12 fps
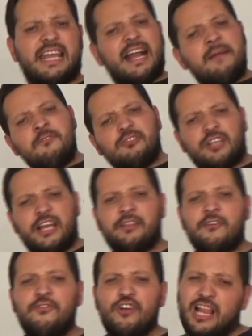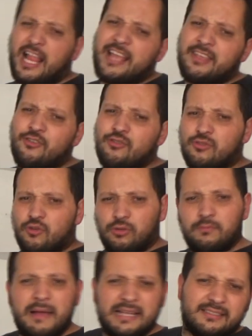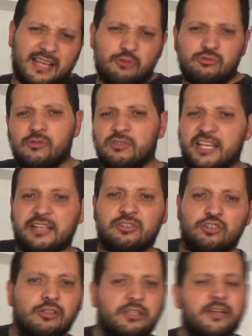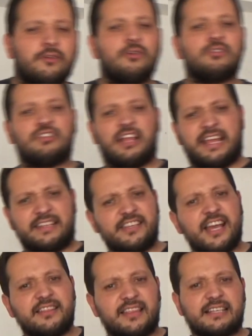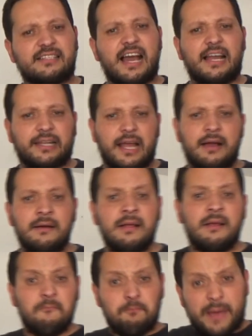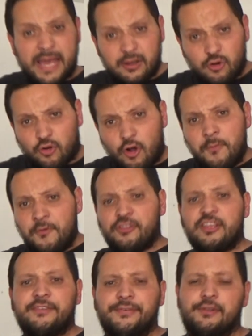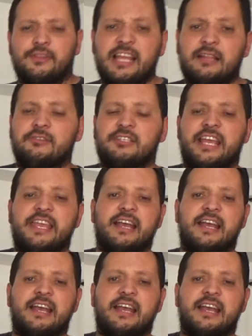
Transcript: Digamos que no fue el año con más autos exóticos en llantas garra, pero como disfruté los que